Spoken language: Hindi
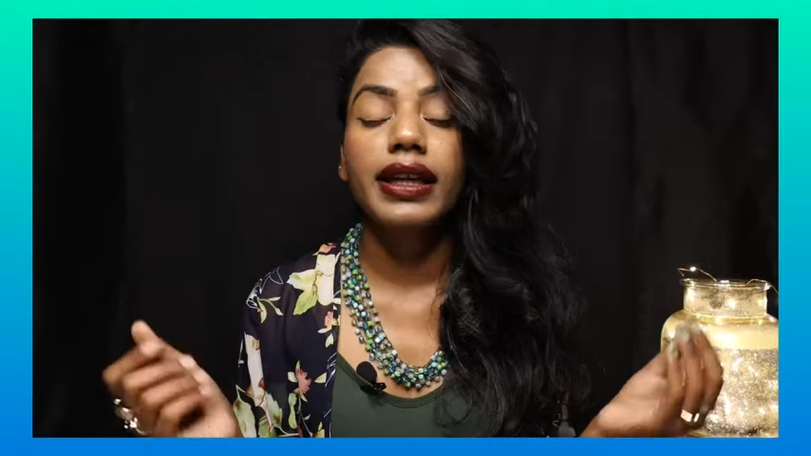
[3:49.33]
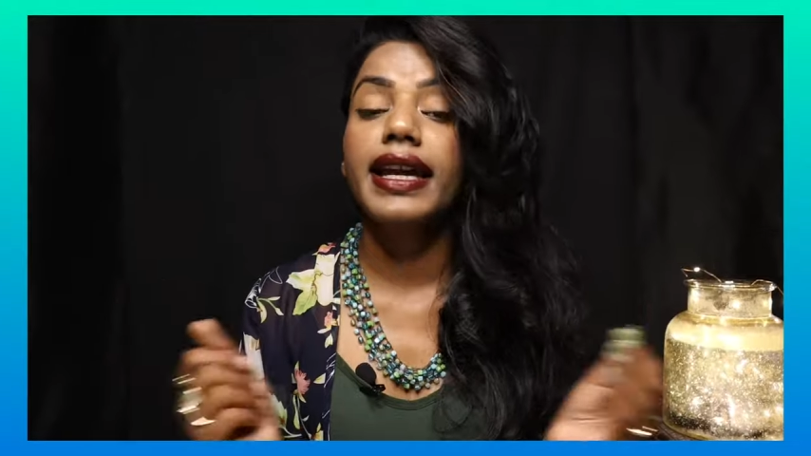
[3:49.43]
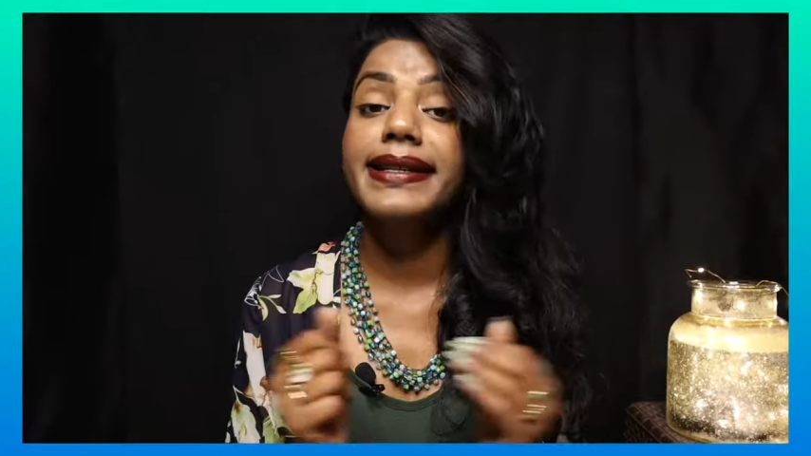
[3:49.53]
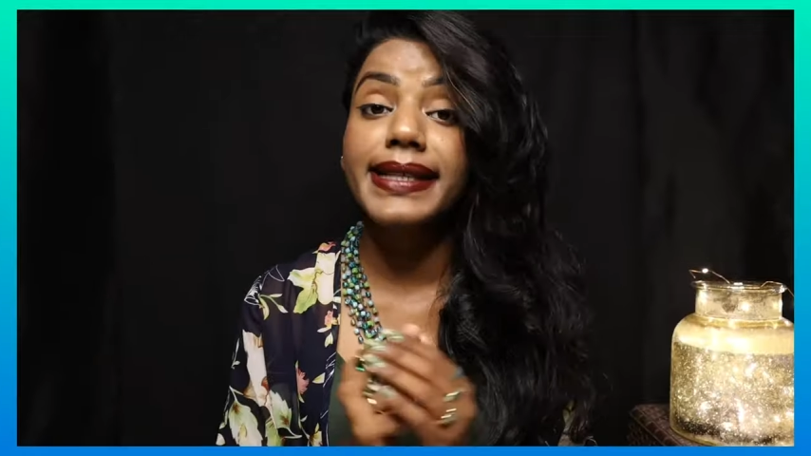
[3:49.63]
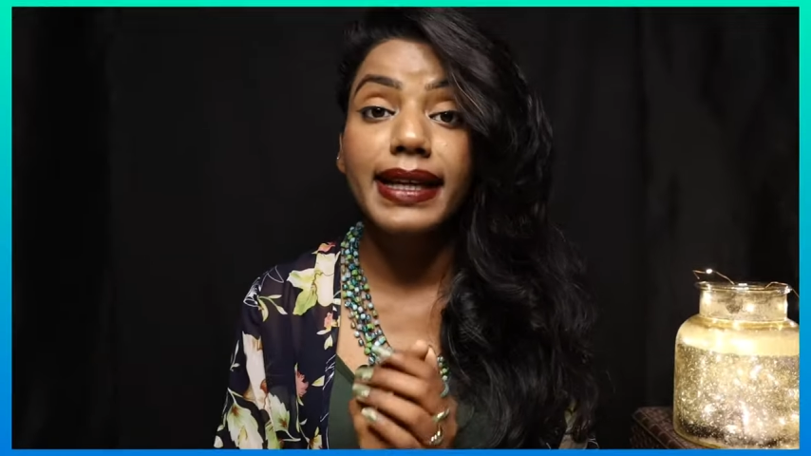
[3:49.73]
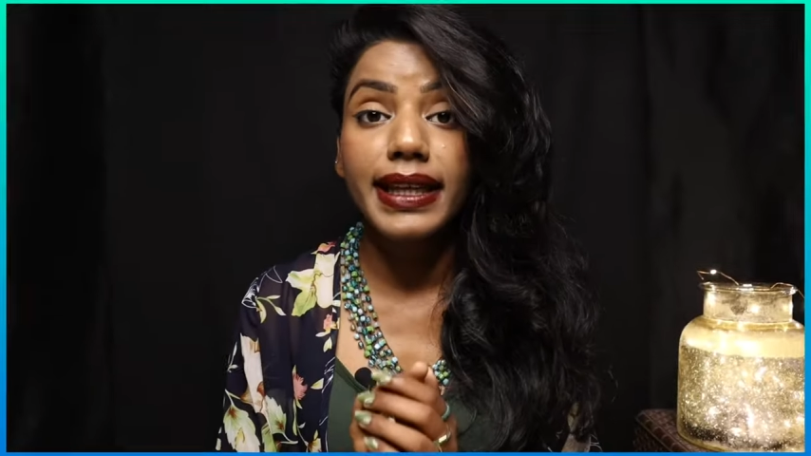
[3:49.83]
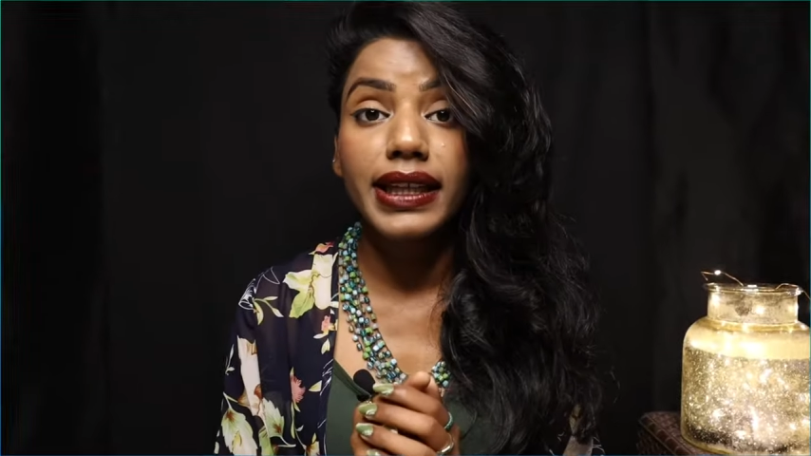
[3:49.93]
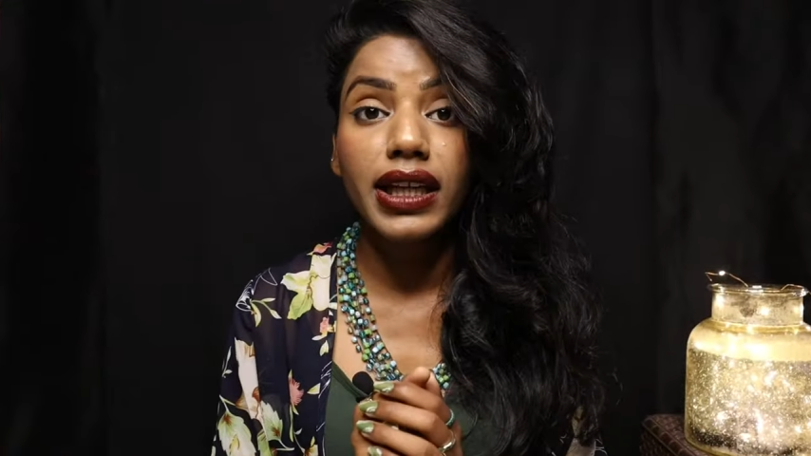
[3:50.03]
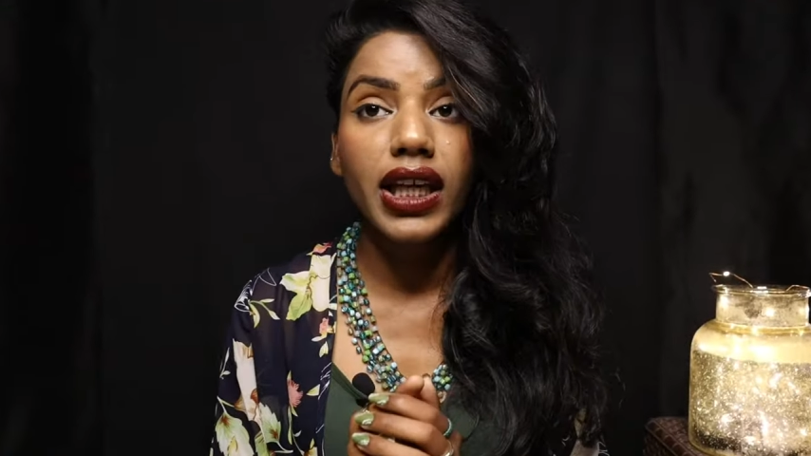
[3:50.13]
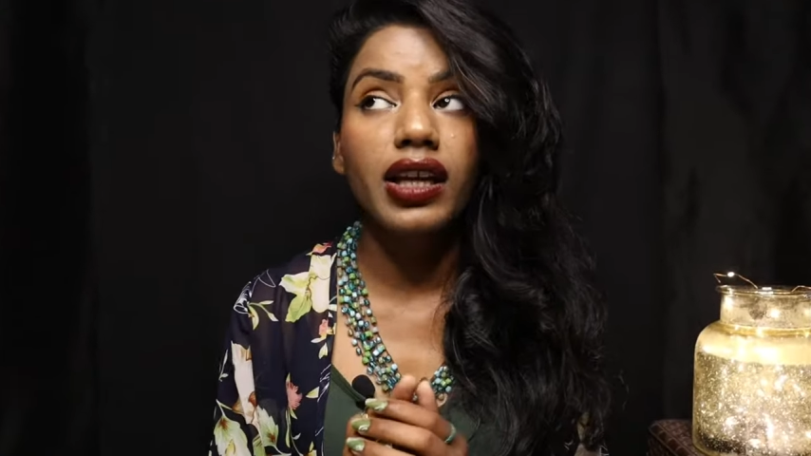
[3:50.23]
है कैसे
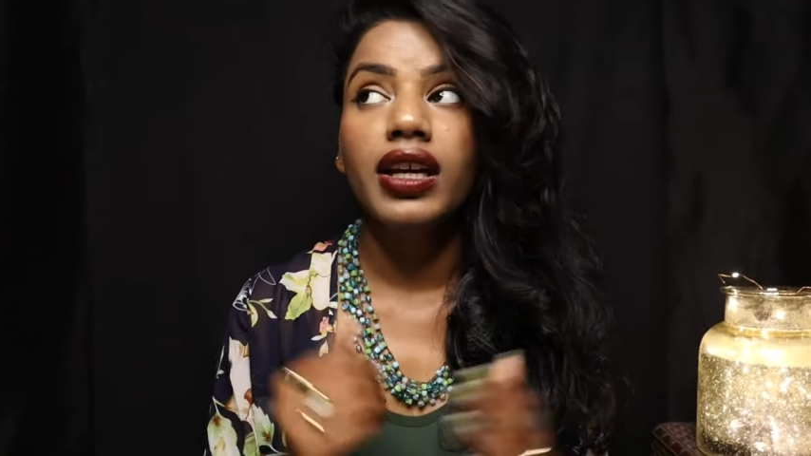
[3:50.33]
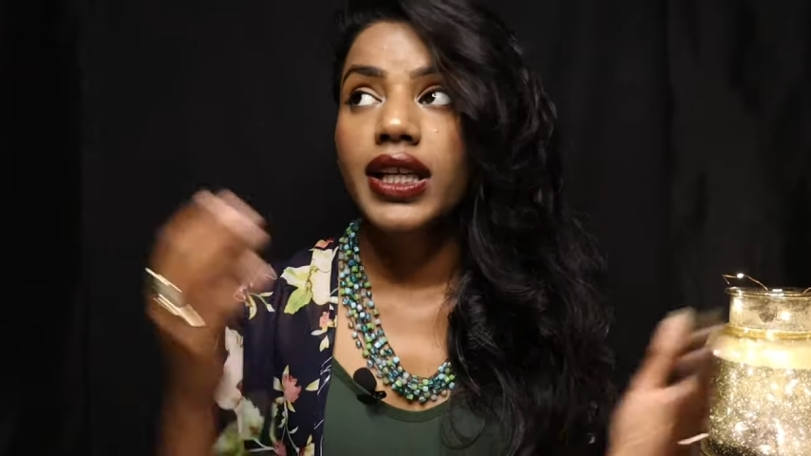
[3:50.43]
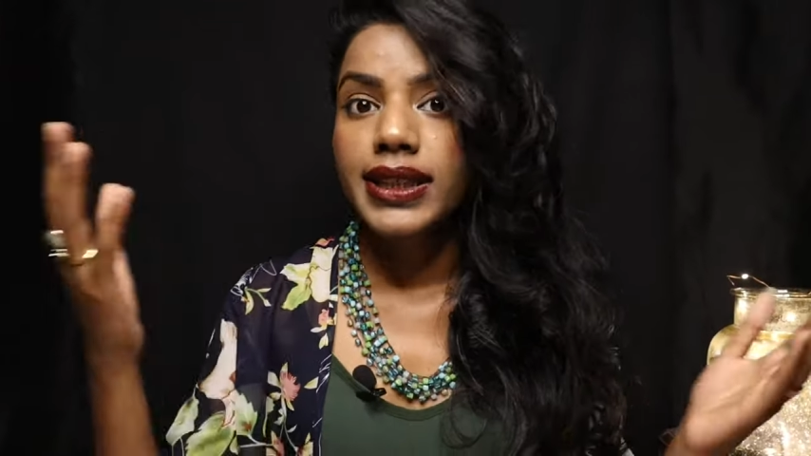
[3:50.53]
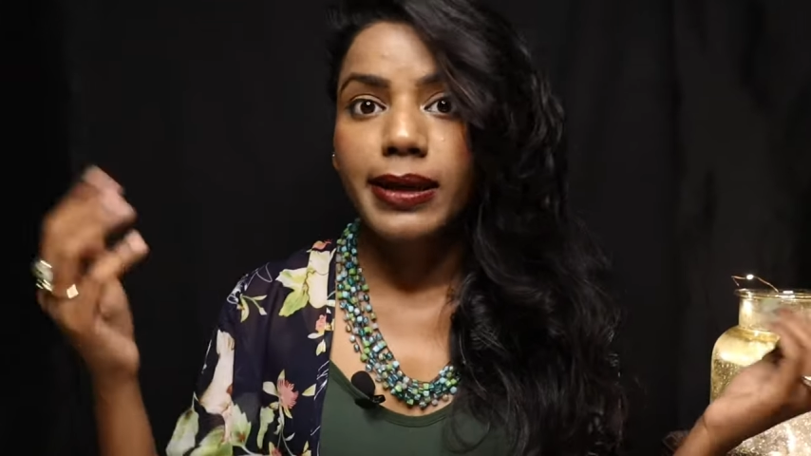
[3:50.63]
क्लीन करेंगे